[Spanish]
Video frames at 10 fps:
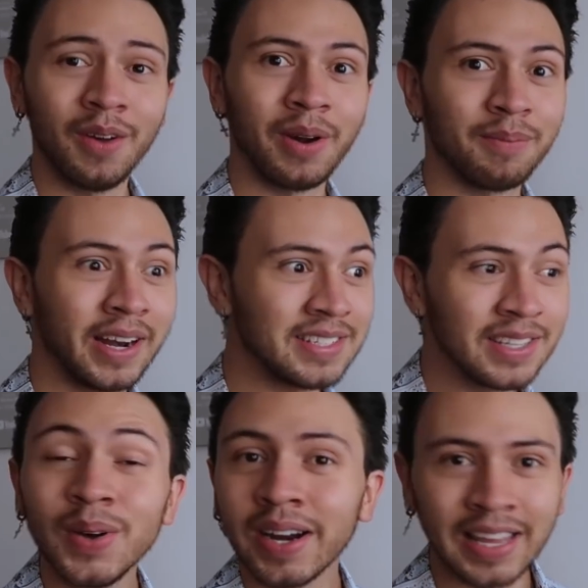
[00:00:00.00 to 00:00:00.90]
de haber
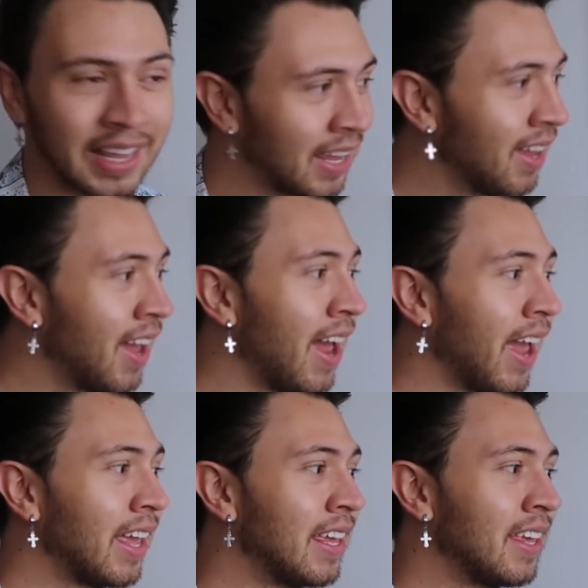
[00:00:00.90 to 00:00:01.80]
crecido aquí
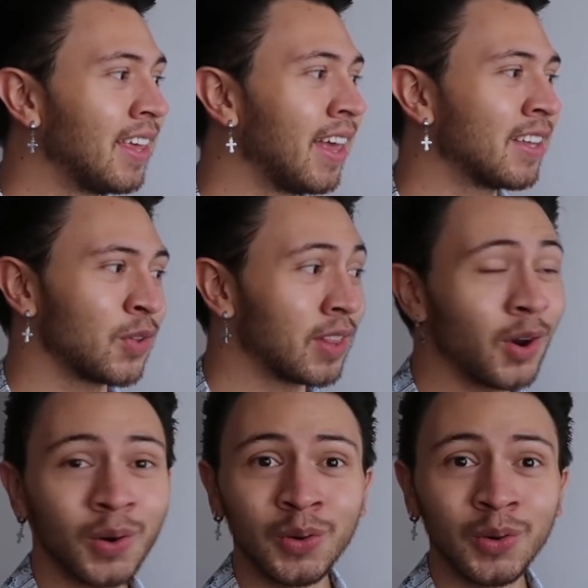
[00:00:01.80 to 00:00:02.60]
y estoy tan